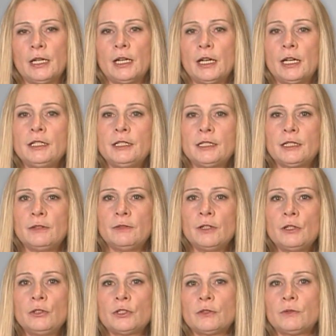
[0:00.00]
они
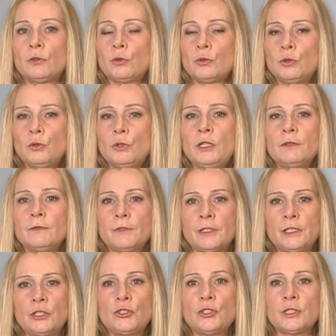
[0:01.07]
сливаются в грудной
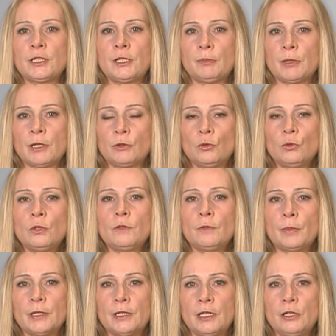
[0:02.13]
лимфатический проток,
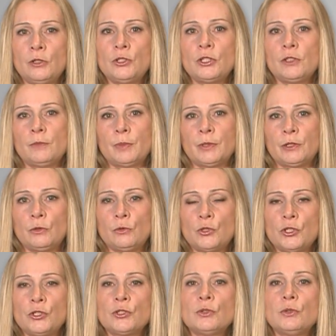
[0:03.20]
впадающий в
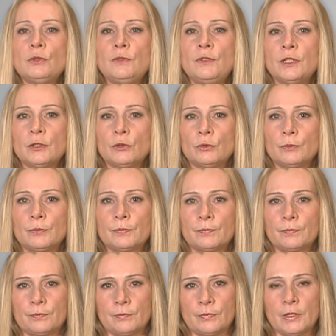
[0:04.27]
подключичную вену.
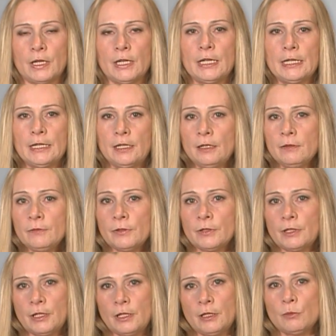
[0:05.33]
Лимфа
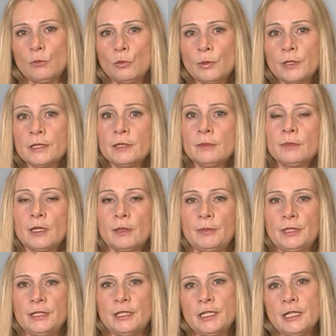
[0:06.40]
таким образом
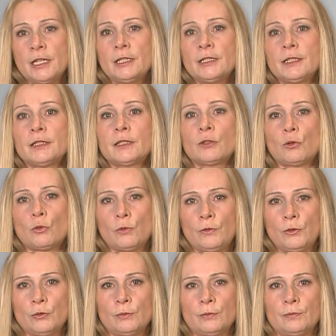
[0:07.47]
объединяется с
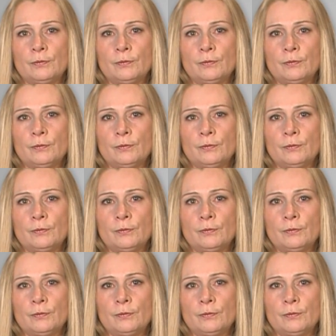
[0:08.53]
кровью.